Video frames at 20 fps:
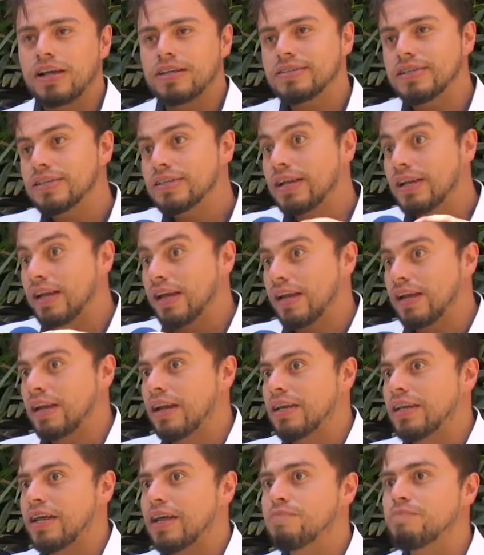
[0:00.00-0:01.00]
ese es el que en
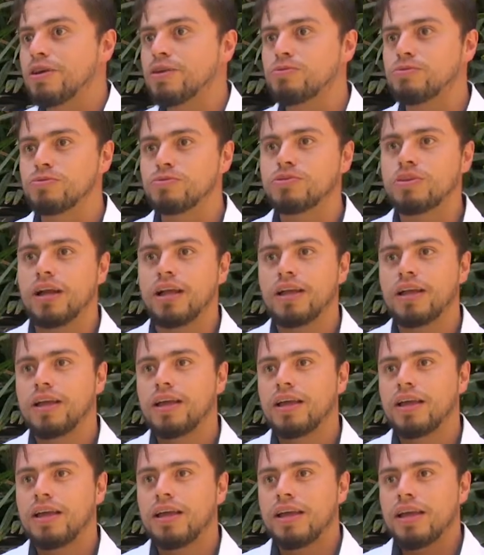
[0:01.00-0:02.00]
realidad me gusta.
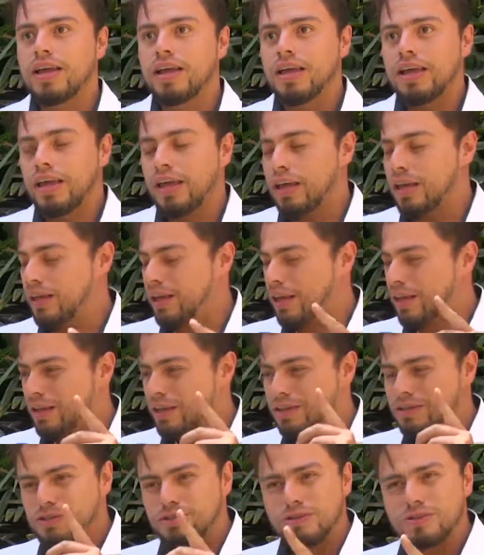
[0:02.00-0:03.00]

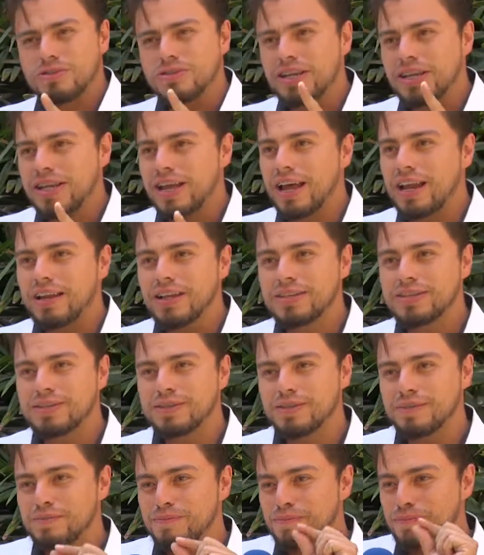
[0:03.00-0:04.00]
Son
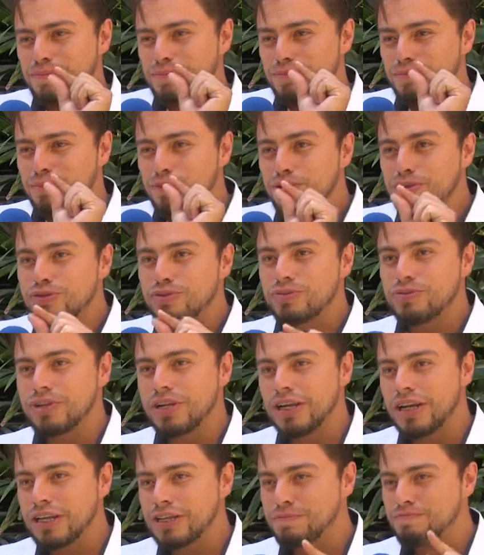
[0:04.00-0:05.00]
señales muy
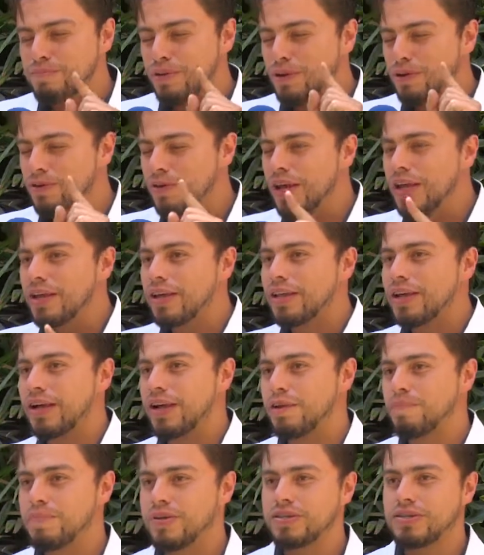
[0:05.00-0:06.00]
sutiles, pero no hay que
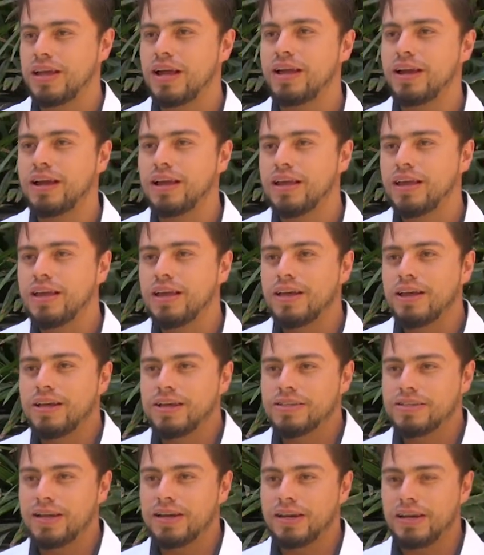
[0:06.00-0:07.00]
dejar pasar.
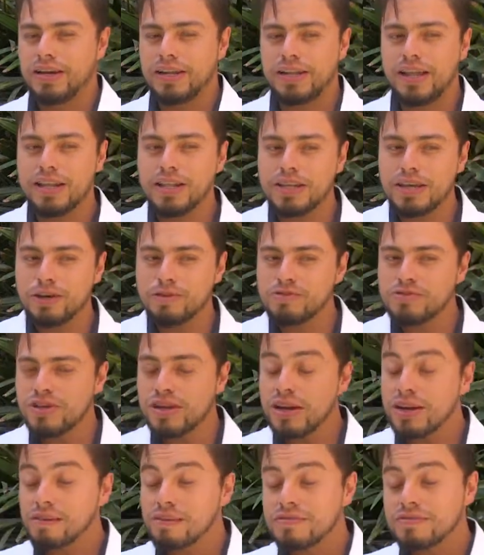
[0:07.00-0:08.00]
Si en realidad quiero
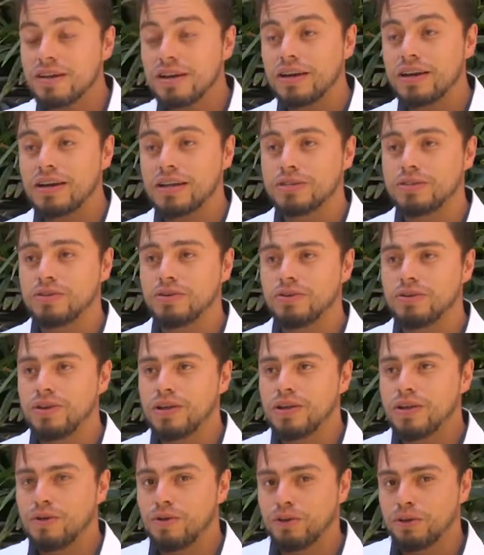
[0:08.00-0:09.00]
estar en esta relación,
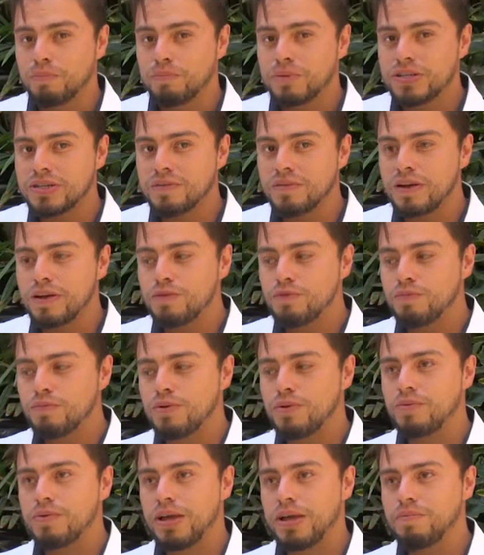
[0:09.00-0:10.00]
cuando empieza a haber algún
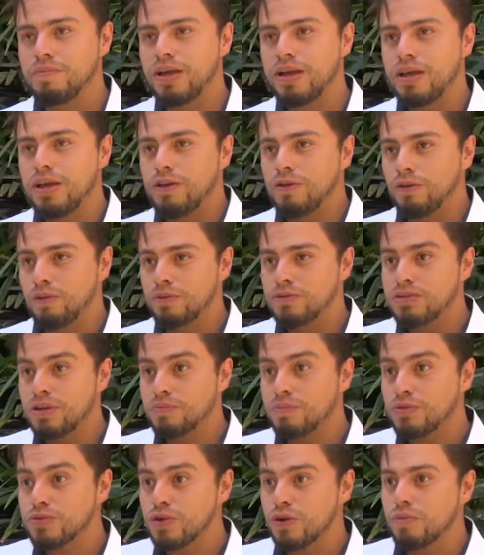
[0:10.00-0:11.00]
problema o no
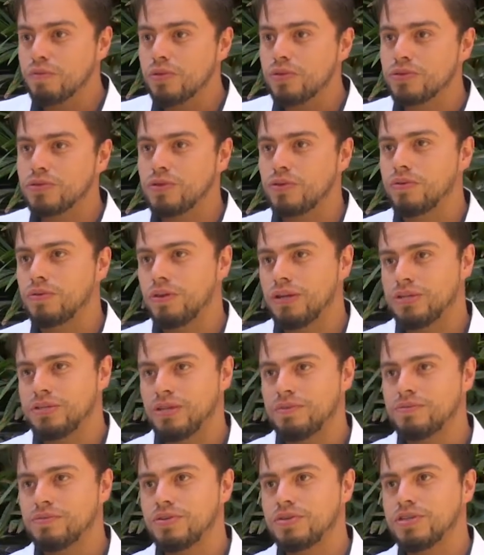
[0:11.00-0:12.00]
estamos cómodos con lo que
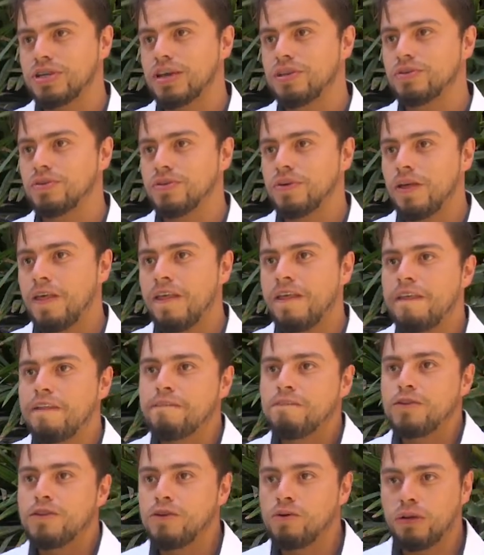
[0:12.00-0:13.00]
estamos haciendo.
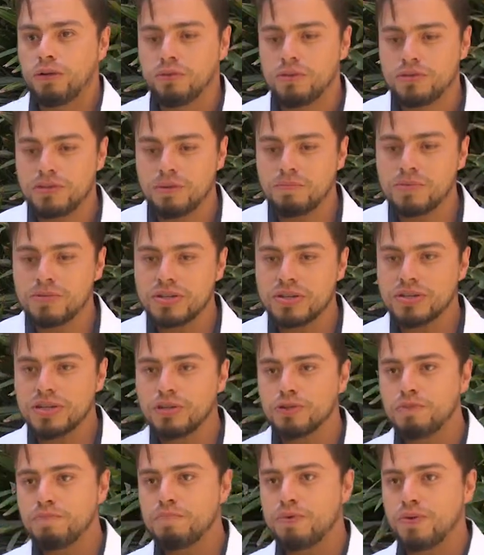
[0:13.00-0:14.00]
Cuando estamos haciendo un